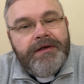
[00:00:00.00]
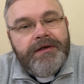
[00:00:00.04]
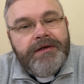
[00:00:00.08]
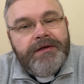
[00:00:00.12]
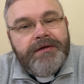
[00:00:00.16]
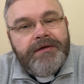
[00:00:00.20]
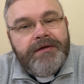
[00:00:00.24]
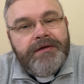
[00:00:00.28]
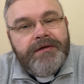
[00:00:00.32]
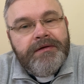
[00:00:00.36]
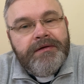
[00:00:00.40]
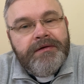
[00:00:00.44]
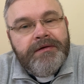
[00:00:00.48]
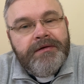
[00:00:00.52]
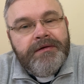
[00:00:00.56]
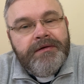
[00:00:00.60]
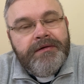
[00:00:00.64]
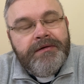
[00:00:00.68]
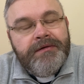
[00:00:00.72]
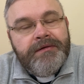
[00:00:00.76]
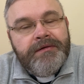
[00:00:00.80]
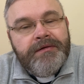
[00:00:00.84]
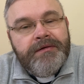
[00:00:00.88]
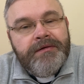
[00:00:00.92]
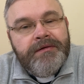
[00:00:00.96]
y, tylko
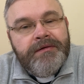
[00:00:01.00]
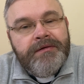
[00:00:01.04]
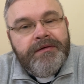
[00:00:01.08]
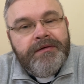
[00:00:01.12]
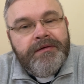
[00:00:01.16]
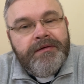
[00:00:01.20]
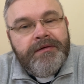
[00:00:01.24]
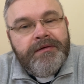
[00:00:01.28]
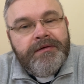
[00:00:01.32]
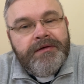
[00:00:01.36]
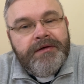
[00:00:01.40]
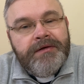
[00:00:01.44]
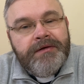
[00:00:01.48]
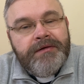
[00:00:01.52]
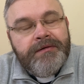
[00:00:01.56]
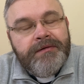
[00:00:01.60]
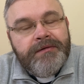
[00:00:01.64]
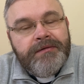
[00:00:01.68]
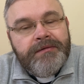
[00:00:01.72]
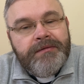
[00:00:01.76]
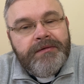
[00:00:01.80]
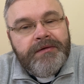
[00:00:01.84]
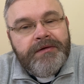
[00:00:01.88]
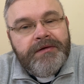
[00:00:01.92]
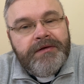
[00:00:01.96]
o, to, o tego,
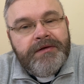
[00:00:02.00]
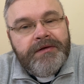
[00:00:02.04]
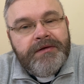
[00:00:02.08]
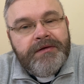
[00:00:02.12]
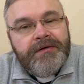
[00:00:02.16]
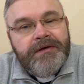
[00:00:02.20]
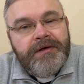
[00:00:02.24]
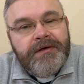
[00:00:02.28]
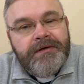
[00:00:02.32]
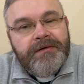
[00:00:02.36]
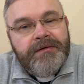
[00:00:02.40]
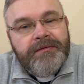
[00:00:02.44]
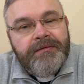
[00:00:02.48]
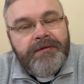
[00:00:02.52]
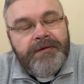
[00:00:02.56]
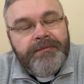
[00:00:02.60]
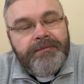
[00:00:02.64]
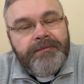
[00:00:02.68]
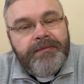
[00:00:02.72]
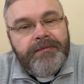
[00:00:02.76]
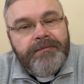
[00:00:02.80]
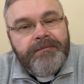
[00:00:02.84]
który tego anioła